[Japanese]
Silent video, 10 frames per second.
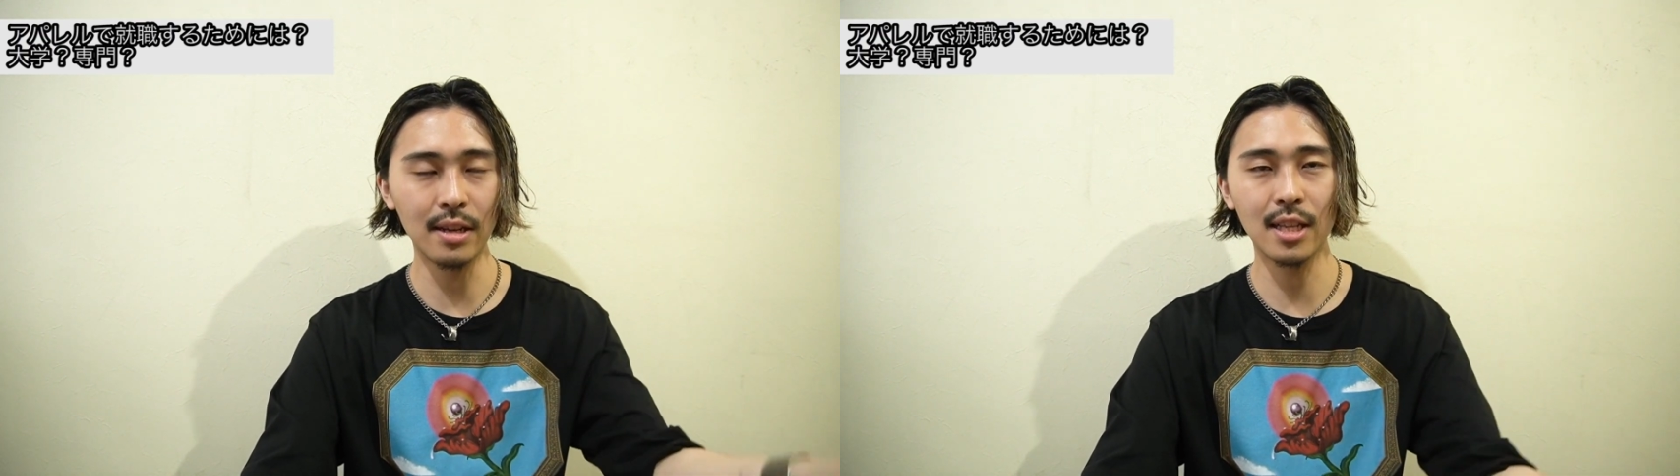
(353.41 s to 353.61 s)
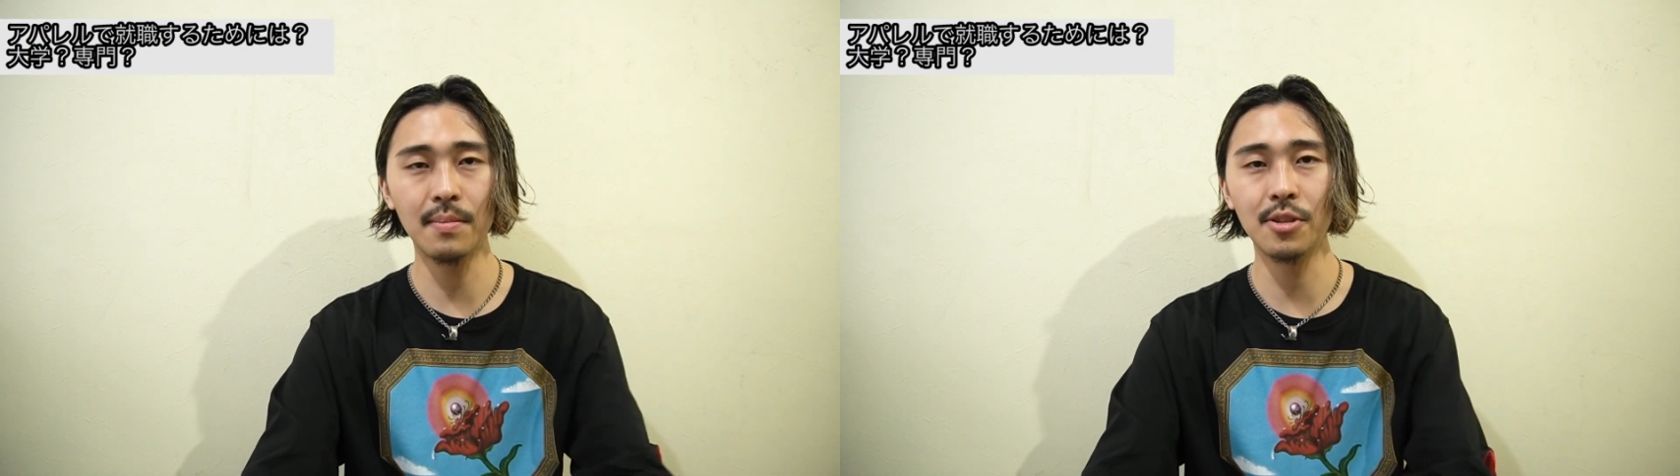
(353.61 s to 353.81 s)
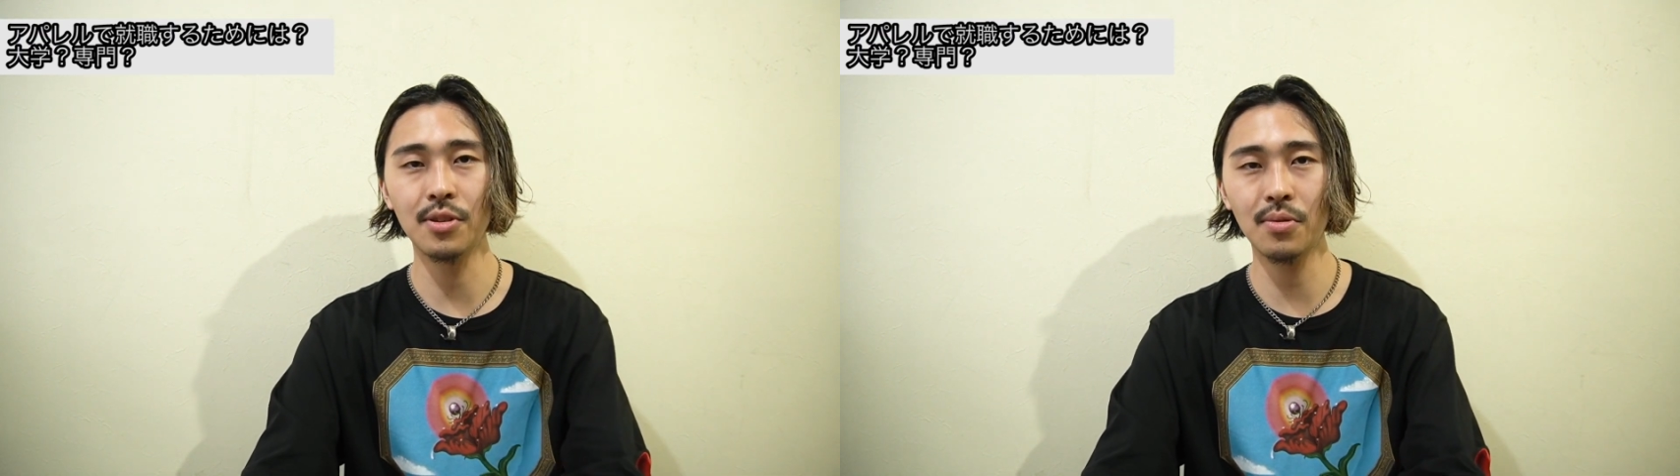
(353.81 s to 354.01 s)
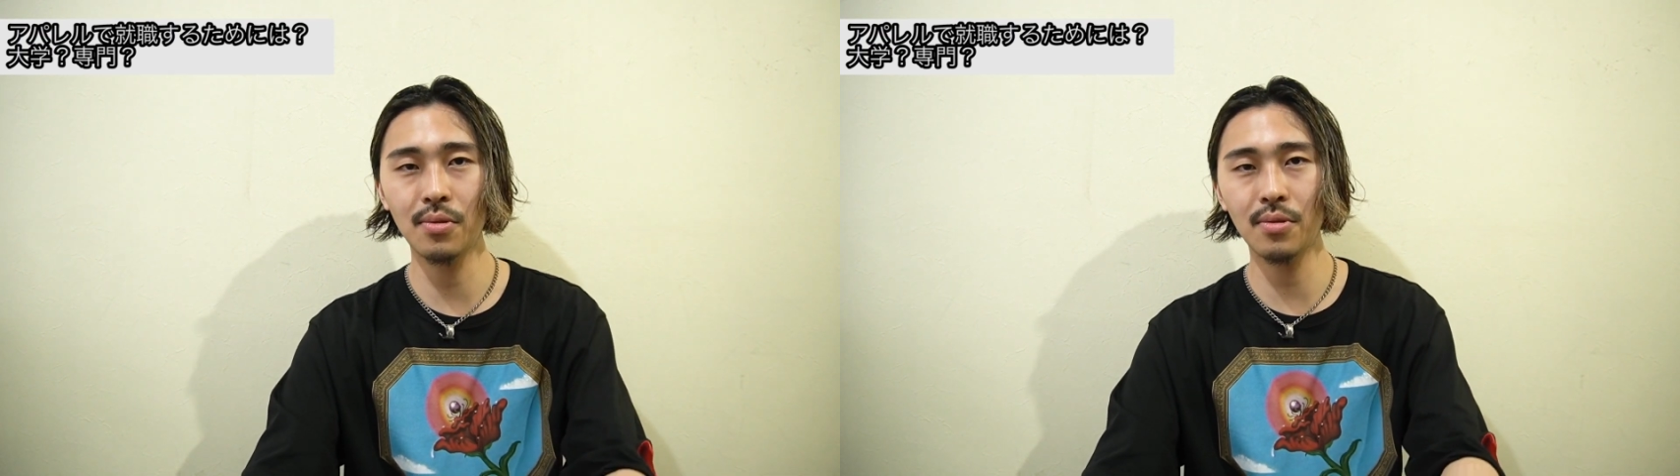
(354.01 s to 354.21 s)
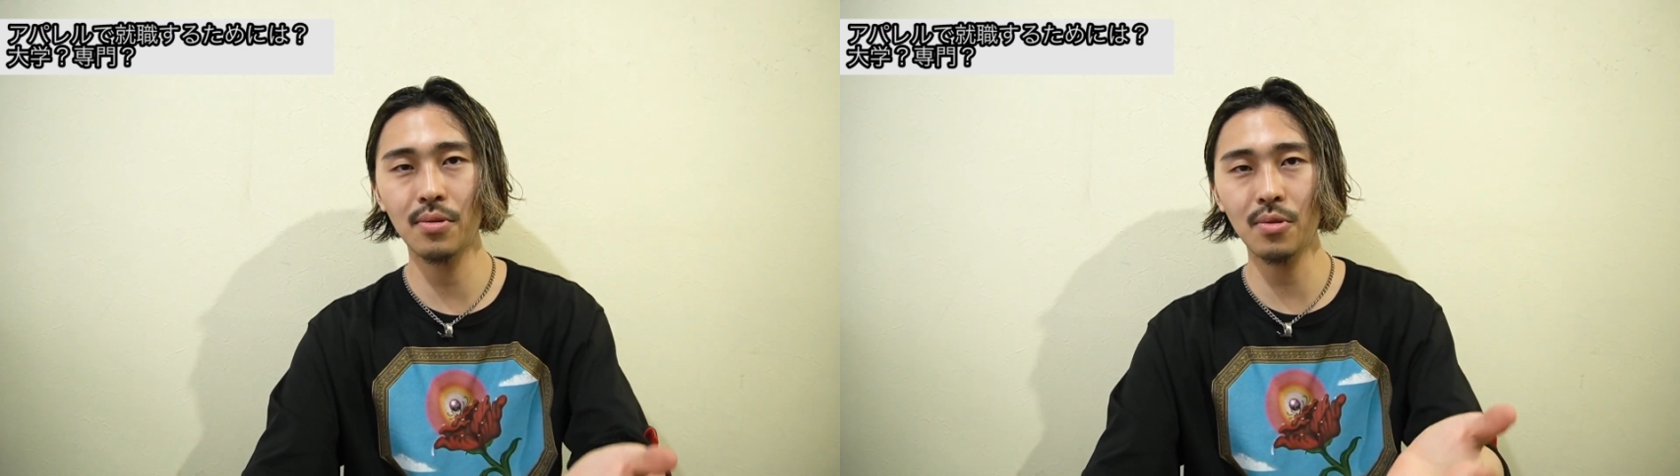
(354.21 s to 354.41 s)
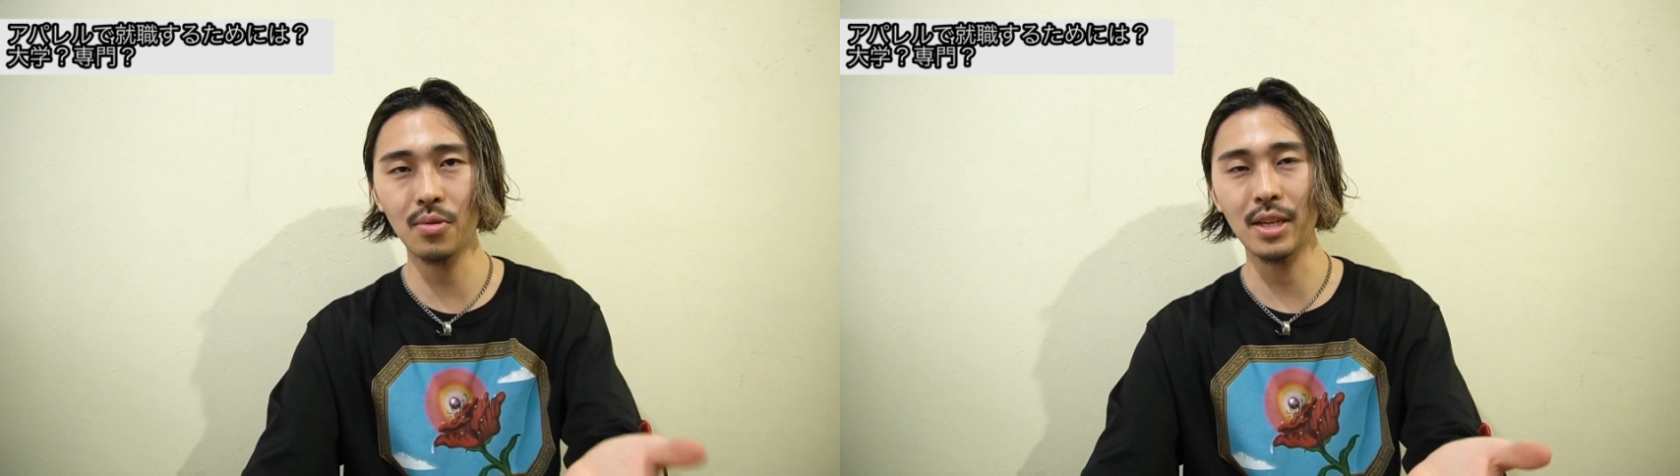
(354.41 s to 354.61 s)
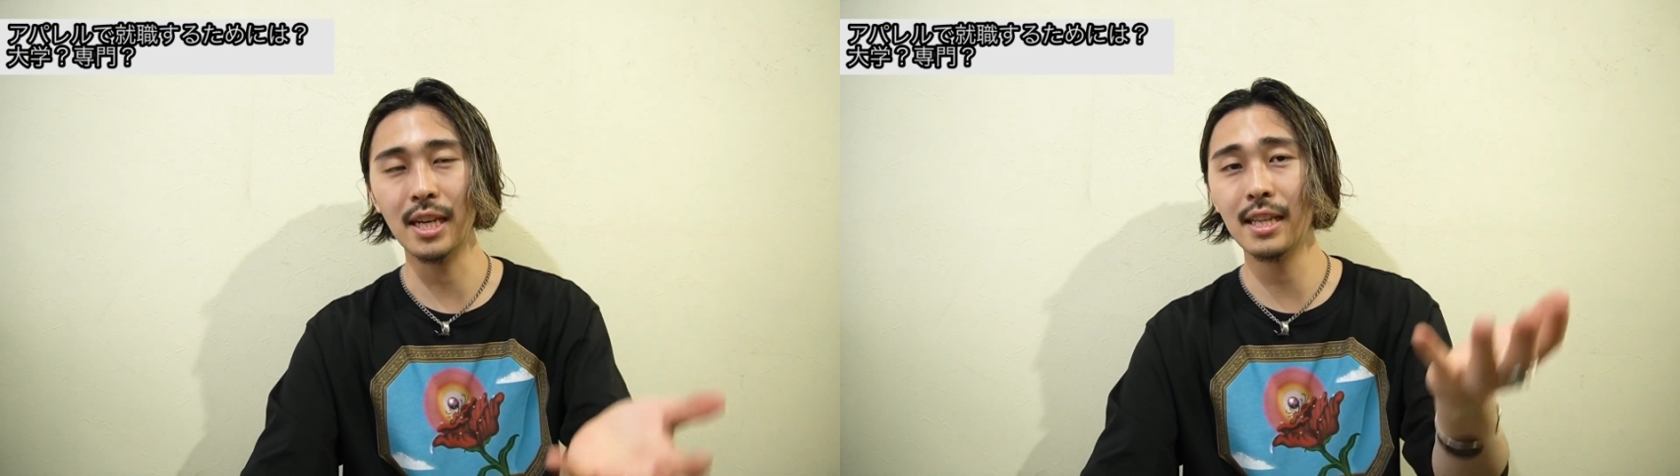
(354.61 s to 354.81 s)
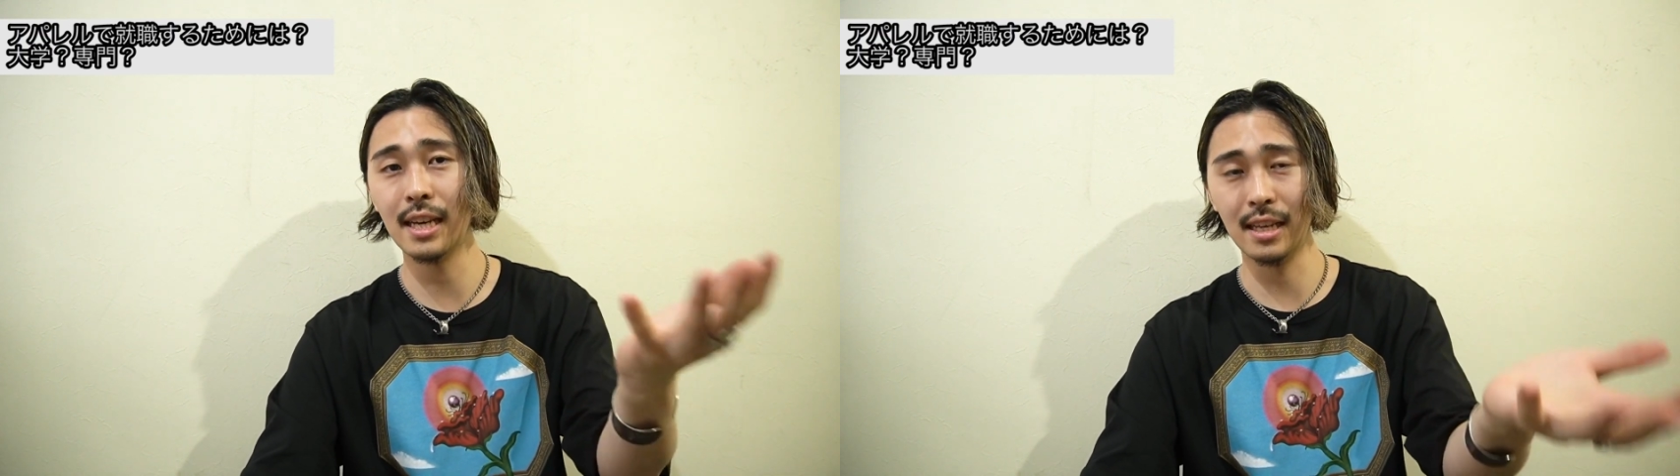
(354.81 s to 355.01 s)
な頭の人を入
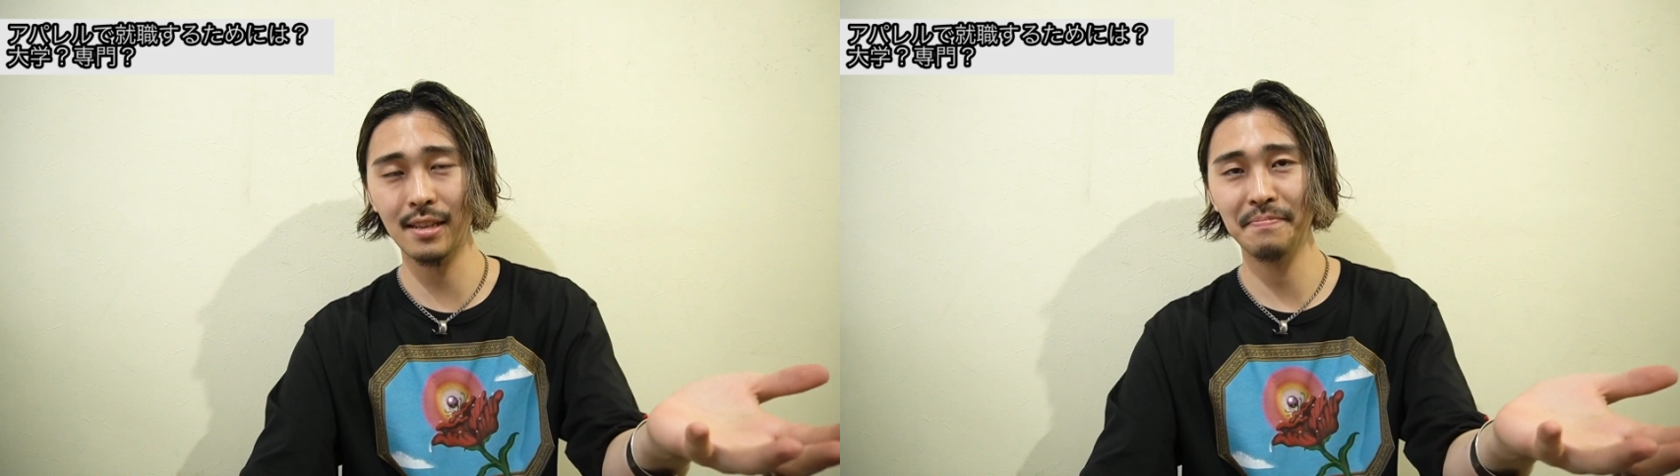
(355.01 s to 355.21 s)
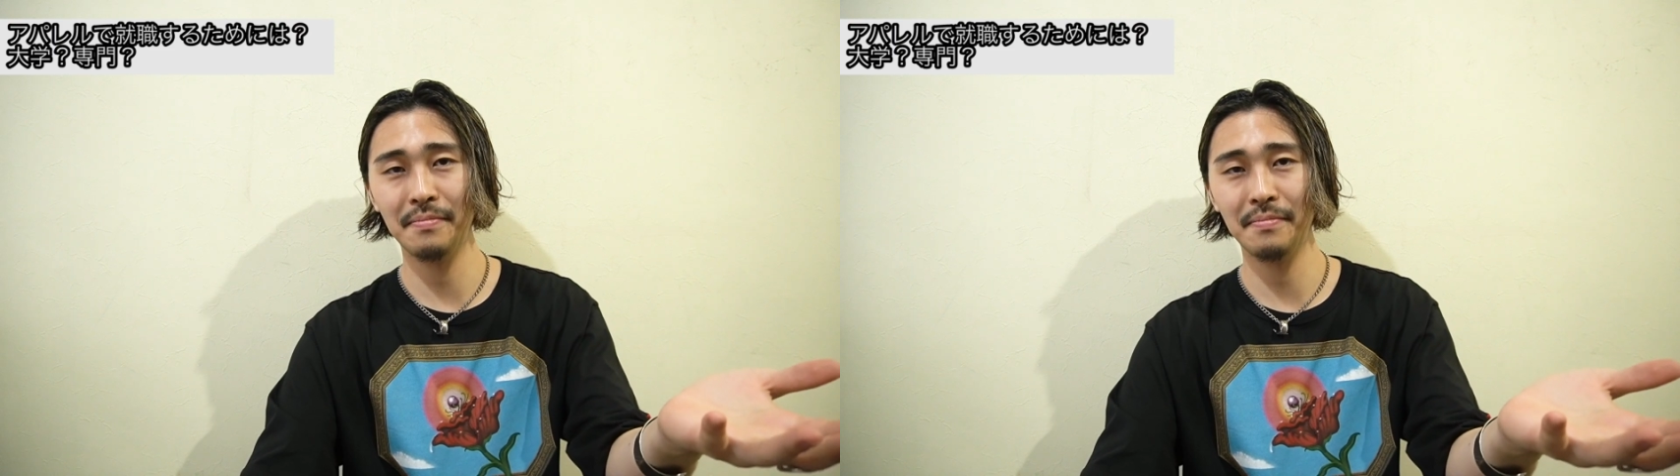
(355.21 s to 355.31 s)
れたい